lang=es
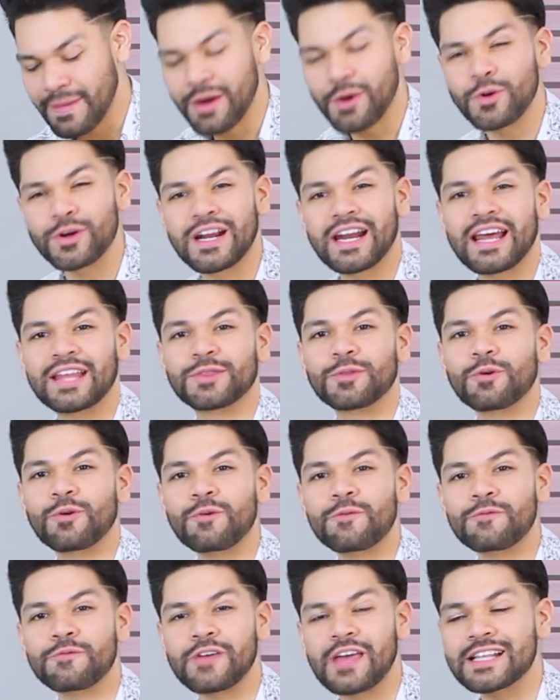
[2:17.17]
mejorará tu
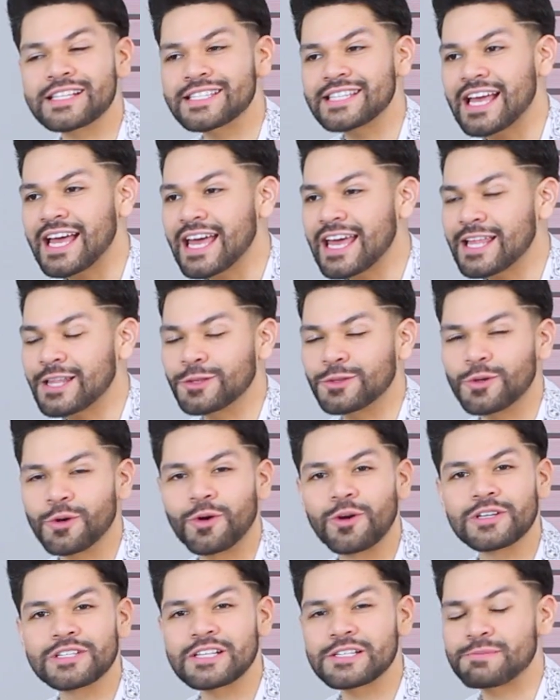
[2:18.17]
confianza en
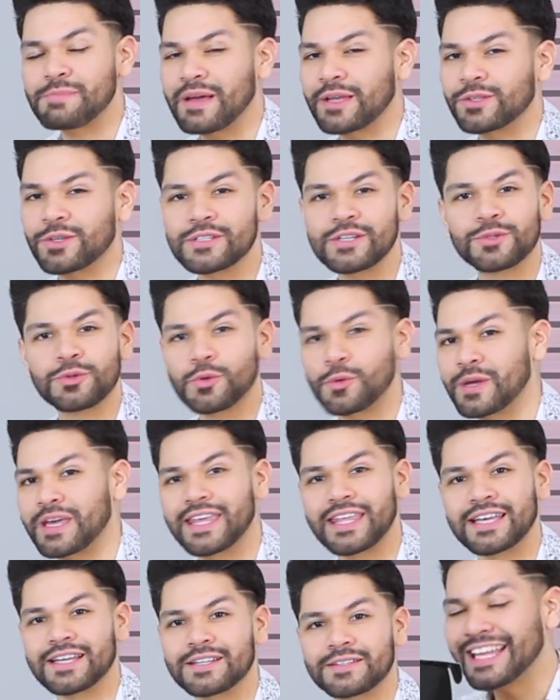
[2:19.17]
todos los aspectos de tu
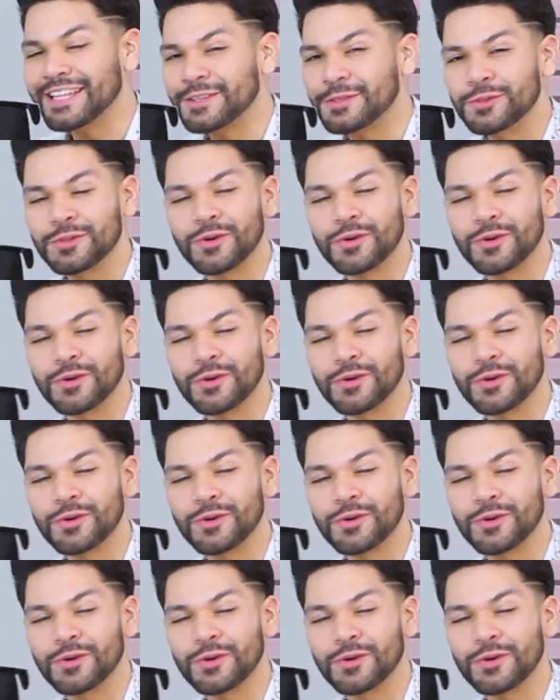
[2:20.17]
vida, en